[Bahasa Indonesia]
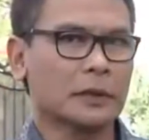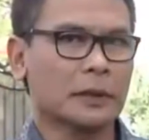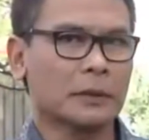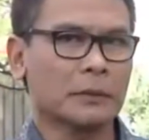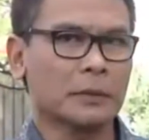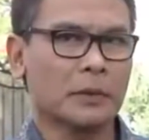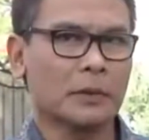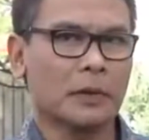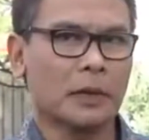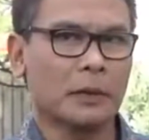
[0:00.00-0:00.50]

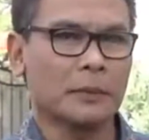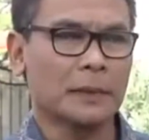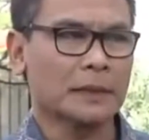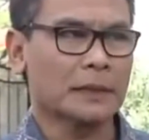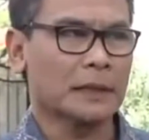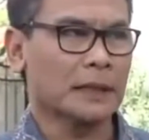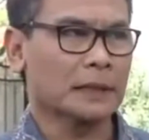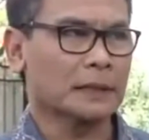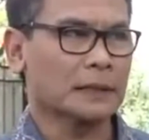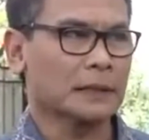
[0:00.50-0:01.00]
perlu
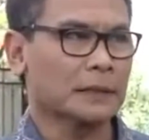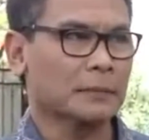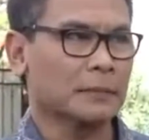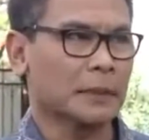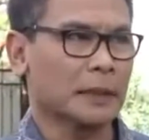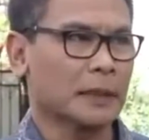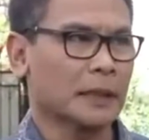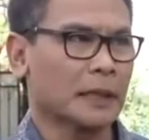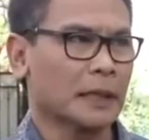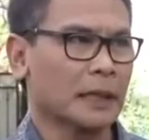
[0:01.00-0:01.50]
apresiasi
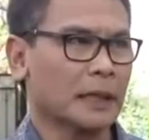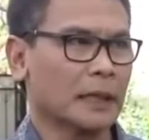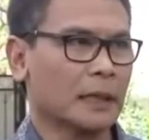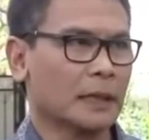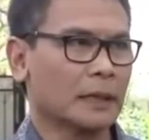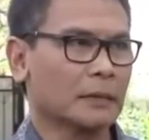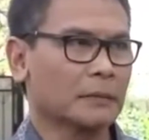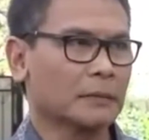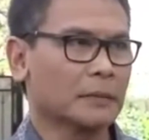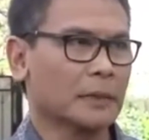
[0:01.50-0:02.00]
kepada
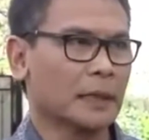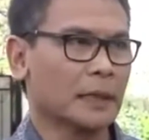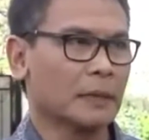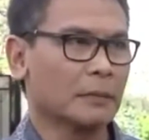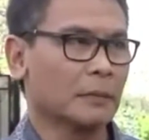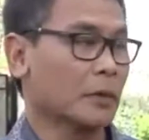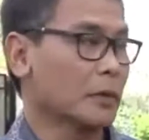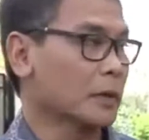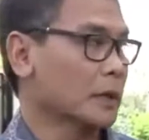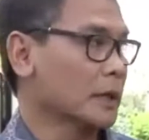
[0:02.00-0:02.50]
pihak
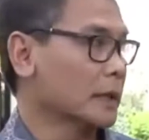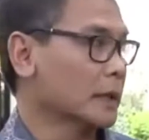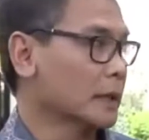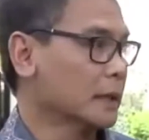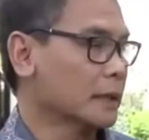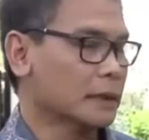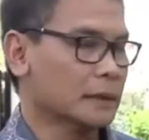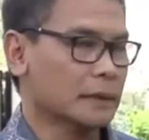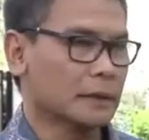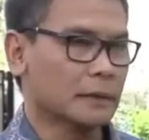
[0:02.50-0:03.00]
Polri.
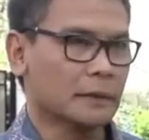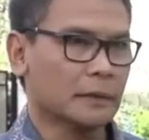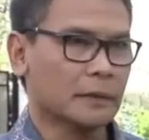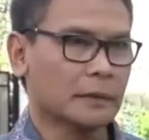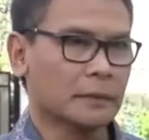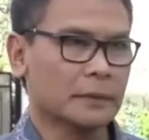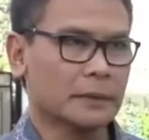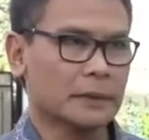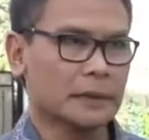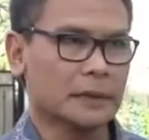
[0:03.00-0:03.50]

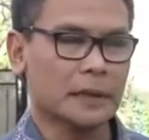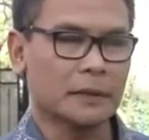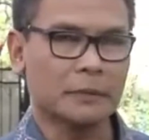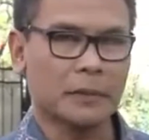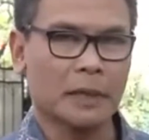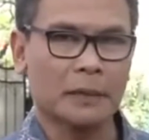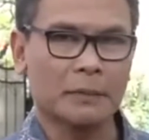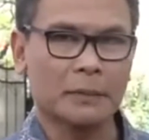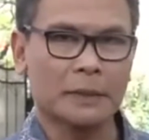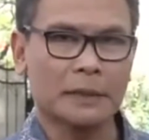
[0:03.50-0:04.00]
Presiden
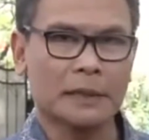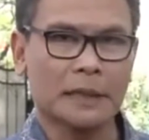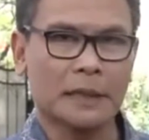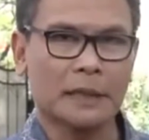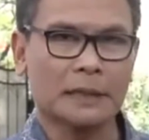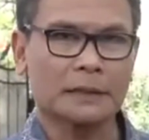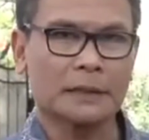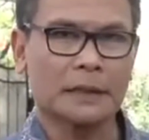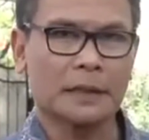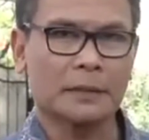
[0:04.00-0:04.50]

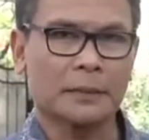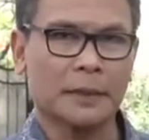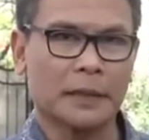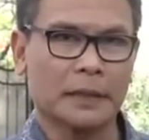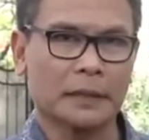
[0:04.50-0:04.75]
mengapresiasi apa yang